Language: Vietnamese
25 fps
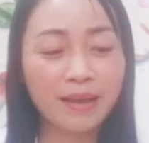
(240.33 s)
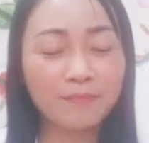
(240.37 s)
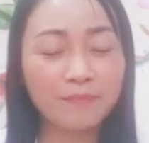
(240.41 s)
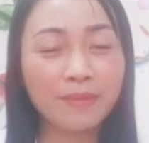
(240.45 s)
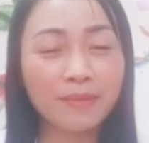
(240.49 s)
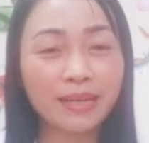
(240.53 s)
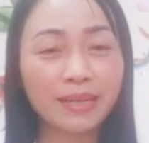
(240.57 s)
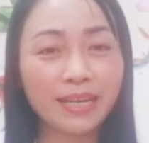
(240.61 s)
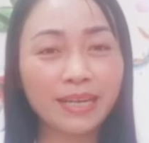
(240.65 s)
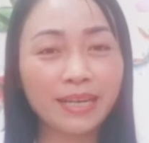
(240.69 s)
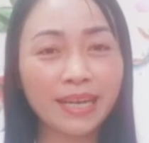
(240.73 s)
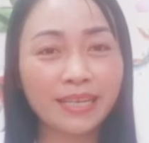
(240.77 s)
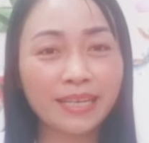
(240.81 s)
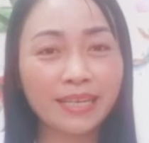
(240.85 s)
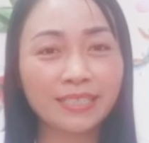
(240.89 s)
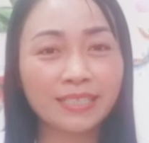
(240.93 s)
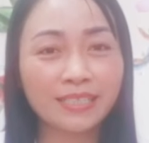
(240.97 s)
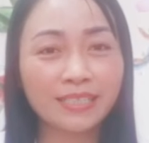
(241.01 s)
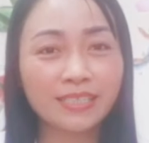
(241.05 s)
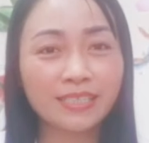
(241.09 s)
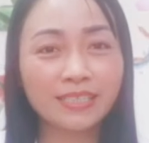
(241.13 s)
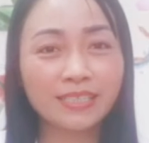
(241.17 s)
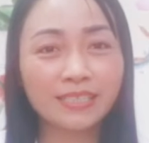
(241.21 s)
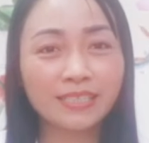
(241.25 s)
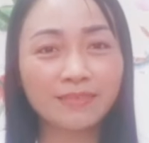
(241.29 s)
mang lại
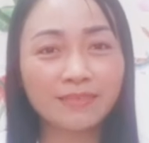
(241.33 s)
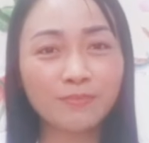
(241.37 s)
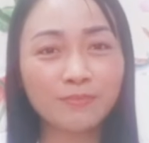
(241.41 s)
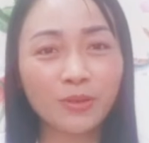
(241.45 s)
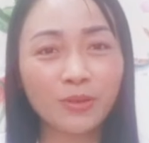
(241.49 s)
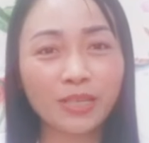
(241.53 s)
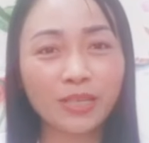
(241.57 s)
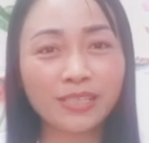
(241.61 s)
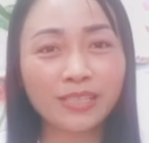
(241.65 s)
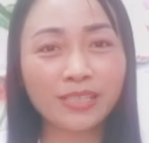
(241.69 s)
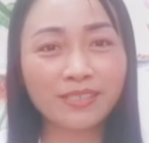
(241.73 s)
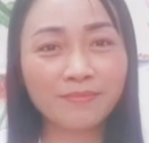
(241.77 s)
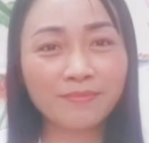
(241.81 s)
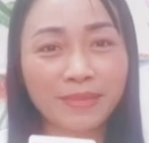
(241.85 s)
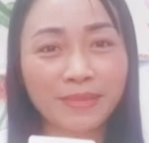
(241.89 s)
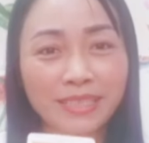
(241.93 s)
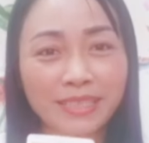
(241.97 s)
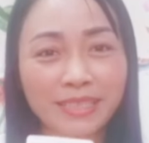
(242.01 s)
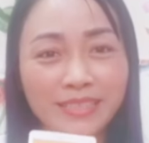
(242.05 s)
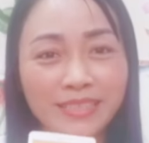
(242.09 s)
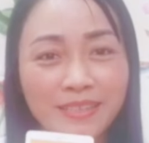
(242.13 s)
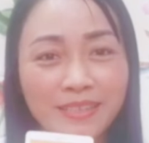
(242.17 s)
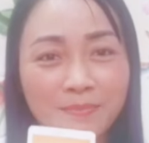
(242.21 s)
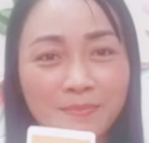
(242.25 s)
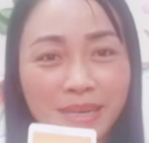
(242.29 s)
một cái sức
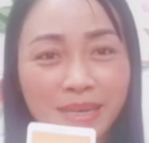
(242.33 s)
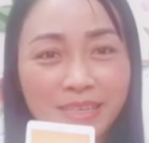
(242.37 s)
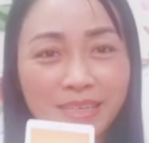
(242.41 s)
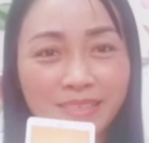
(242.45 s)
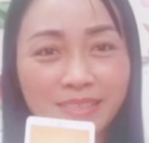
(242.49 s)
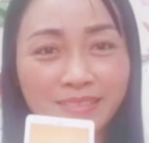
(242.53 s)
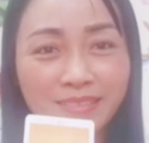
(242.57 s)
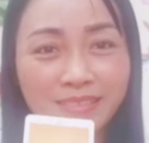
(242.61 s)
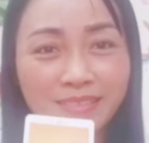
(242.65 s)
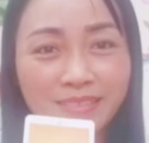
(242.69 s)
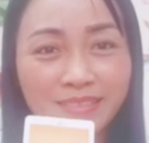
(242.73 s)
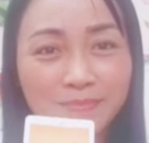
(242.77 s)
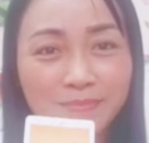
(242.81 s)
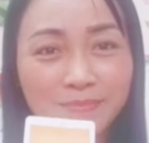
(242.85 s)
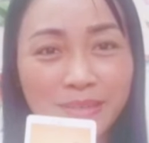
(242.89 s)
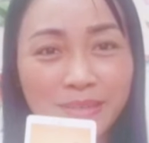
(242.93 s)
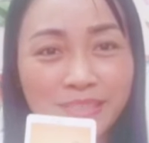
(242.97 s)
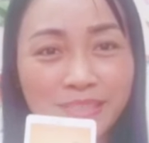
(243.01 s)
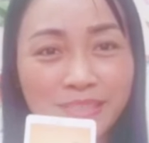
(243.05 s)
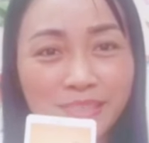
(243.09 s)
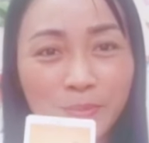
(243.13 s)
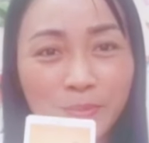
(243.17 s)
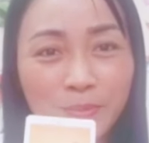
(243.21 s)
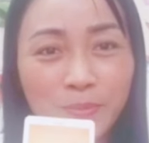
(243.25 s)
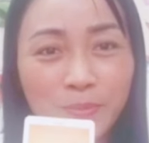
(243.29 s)
mạnh tiềm ẩn
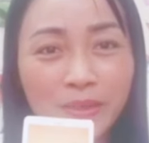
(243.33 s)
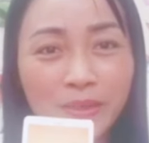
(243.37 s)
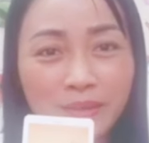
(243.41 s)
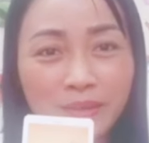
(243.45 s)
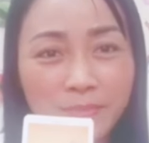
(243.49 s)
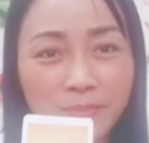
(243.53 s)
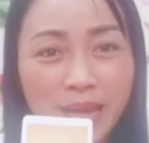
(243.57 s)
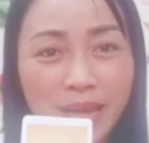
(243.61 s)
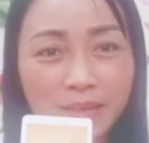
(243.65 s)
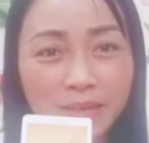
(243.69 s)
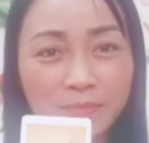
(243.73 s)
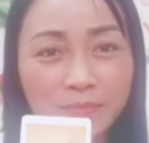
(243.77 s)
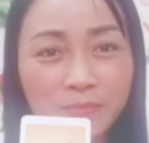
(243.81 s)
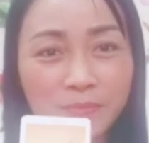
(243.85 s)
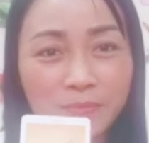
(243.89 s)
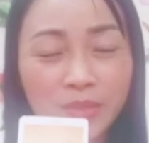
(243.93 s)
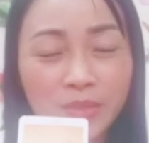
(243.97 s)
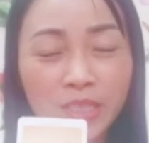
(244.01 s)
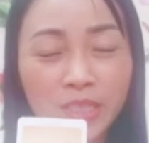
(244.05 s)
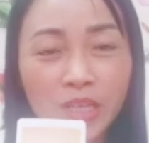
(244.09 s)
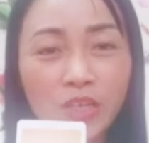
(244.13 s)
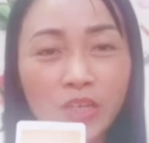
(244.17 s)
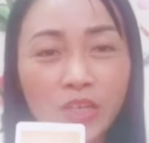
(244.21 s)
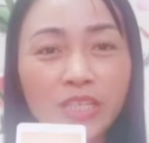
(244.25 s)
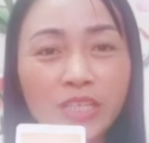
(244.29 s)
bên trong của các bạn
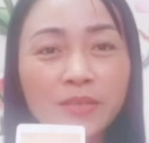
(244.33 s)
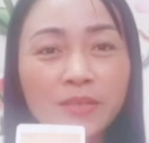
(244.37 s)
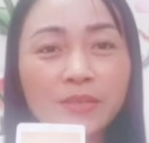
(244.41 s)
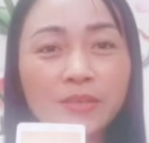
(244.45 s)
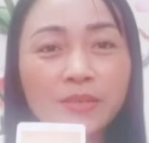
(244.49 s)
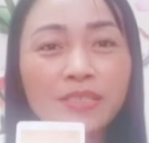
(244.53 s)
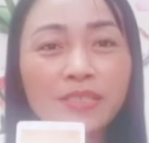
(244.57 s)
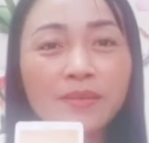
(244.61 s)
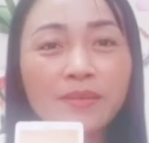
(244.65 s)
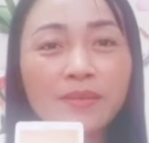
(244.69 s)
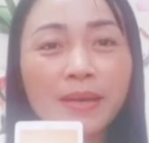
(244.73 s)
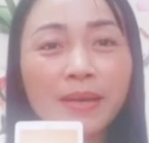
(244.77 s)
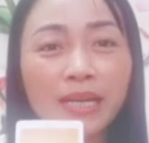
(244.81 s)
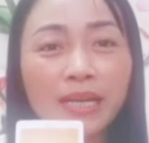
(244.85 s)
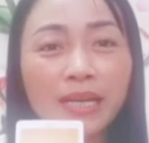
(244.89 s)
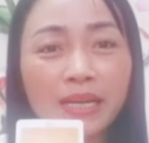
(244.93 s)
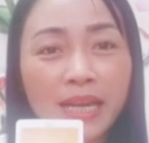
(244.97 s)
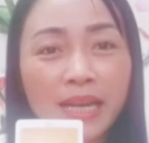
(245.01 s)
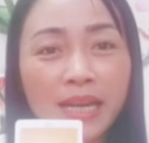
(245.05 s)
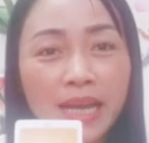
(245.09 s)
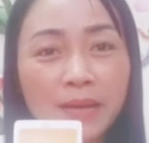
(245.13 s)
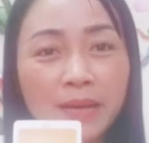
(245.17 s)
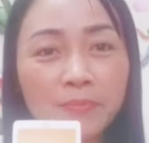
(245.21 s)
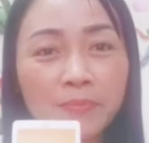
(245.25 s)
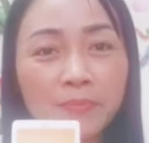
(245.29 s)
còn nếu như các bạn là
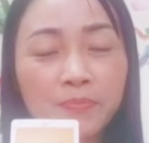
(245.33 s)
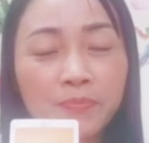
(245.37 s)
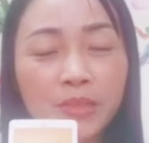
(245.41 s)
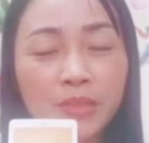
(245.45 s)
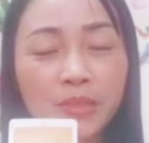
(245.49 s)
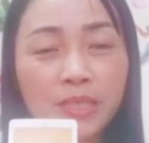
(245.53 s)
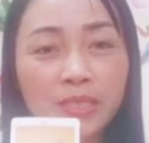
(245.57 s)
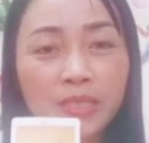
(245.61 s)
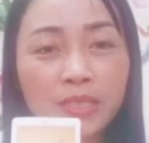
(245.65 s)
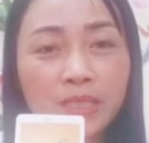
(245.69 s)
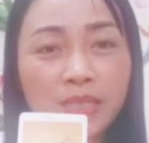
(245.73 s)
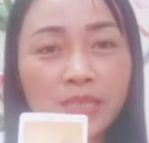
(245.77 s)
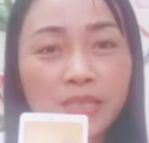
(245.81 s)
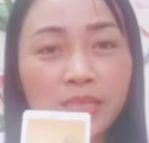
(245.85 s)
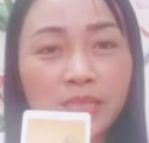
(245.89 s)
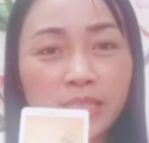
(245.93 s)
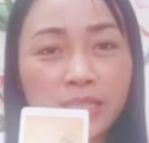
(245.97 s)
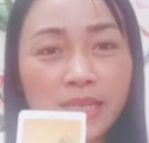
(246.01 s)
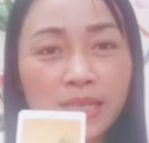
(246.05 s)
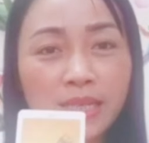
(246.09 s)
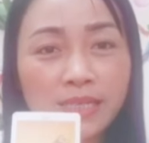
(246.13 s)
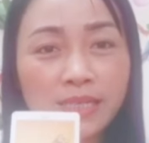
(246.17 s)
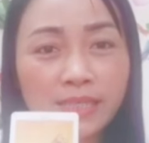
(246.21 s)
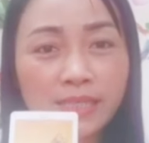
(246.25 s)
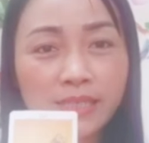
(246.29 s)
nam thì
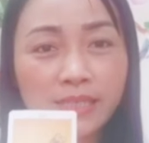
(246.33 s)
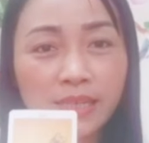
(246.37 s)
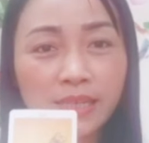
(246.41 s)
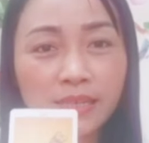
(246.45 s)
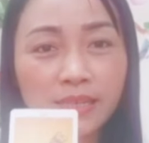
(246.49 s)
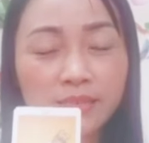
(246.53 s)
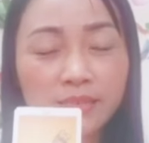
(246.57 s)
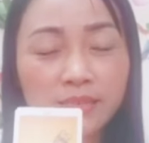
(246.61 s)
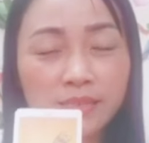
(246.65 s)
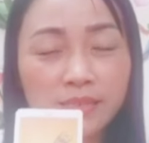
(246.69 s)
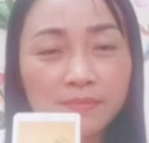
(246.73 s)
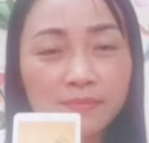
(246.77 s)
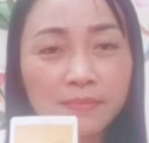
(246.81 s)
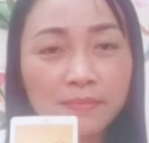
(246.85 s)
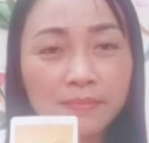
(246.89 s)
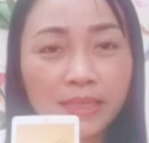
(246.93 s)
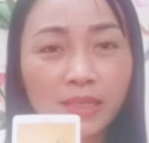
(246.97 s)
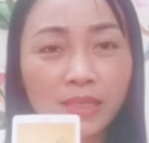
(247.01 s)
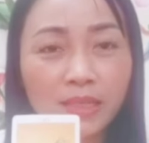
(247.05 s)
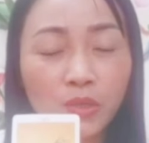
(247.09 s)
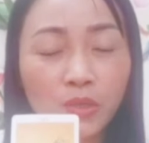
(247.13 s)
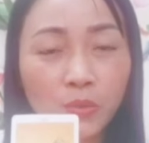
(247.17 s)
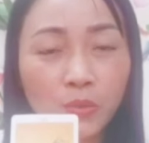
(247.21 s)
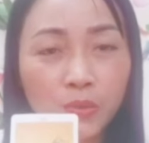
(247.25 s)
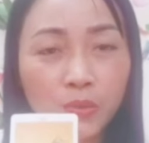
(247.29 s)
đây chính là cái sức
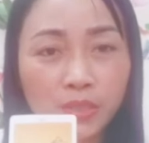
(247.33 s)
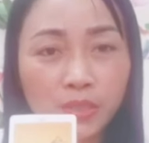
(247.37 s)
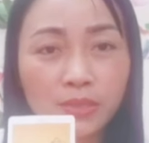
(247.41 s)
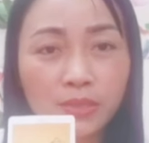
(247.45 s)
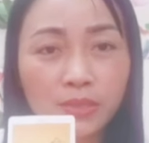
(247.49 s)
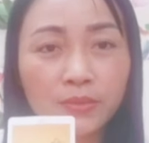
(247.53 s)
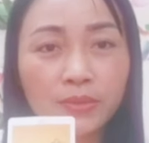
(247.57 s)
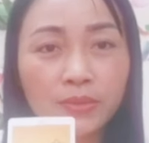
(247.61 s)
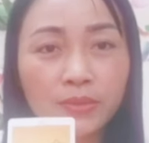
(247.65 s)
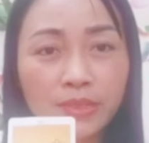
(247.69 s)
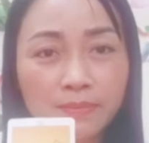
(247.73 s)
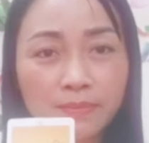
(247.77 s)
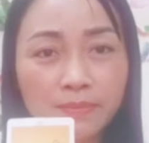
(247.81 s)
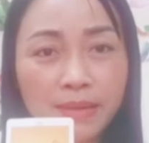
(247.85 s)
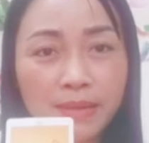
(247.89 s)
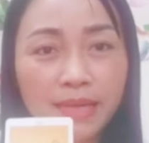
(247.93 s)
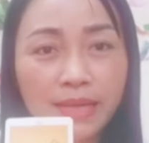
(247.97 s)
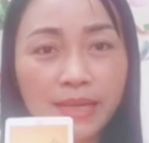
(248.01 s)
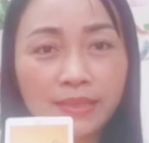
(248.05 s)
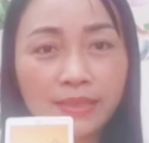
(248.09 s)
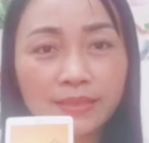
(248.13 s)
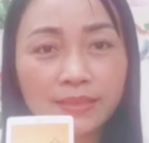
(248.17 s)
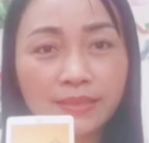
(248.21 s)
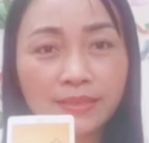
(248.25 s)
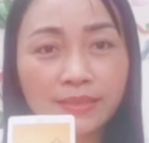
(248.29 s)
mạnh nội lực của các
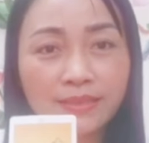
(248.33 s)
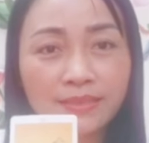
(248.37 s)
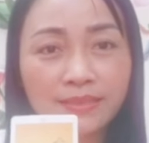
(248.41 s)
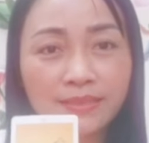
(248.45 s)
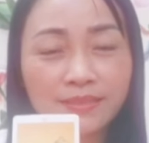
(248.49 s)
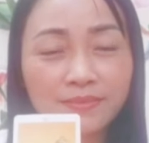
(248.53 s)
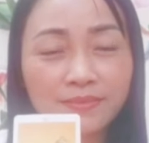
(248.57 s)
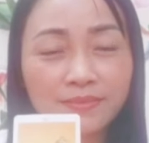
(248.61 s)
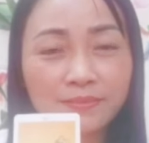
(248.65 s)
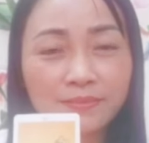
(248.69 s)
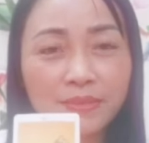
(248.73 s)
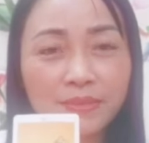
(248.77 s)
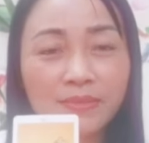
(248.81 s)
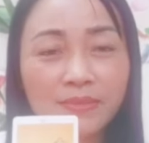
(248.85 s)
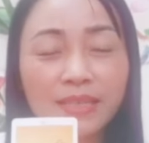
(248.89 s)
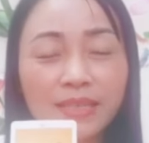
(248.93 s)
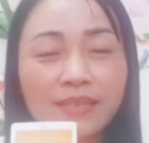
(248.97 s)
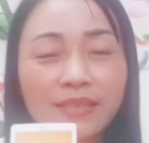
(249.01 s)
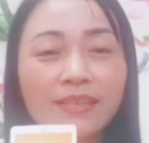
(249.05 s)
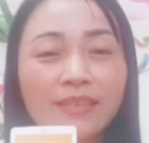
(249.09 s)
bạn bởi vậy